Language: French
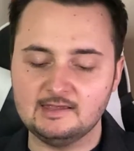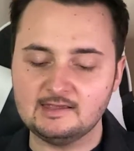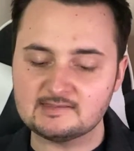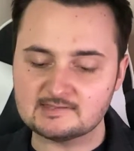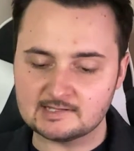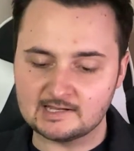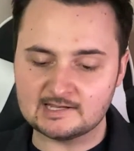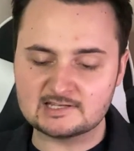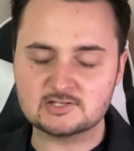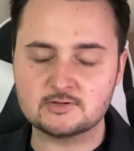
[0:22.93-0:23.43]
et
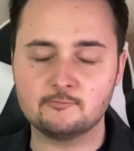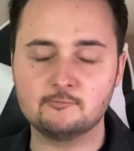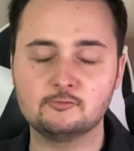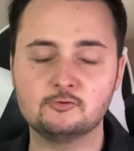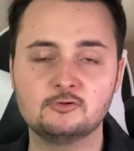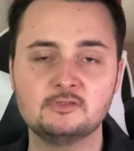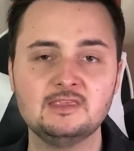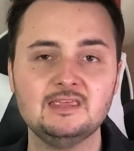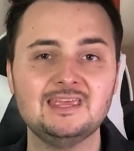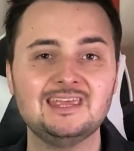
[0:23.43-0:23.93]
ça risque de vous
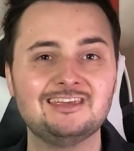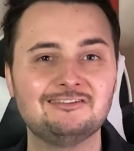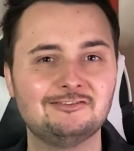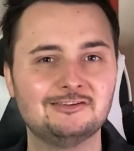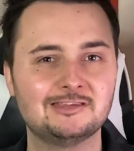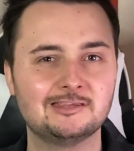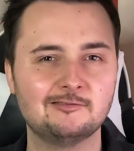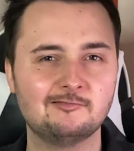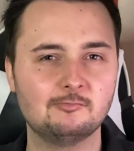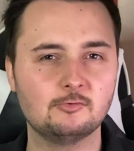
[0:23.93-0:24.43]
donner
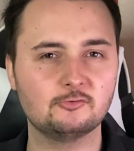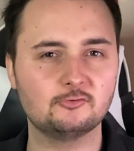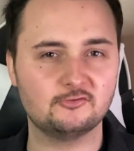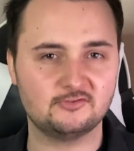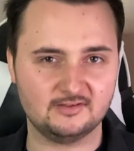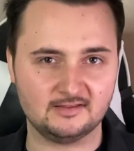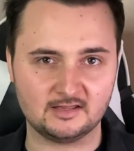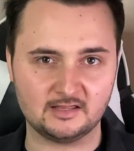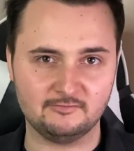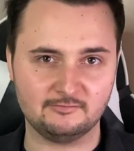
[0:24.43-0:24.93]
effectivement de
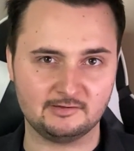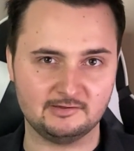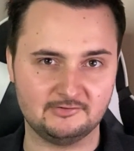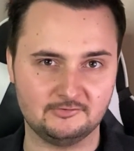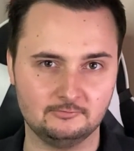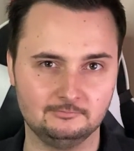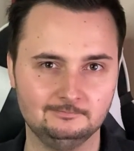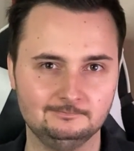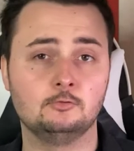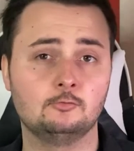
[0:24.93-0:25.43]
sacrés
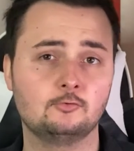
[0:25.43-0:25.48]
frissons.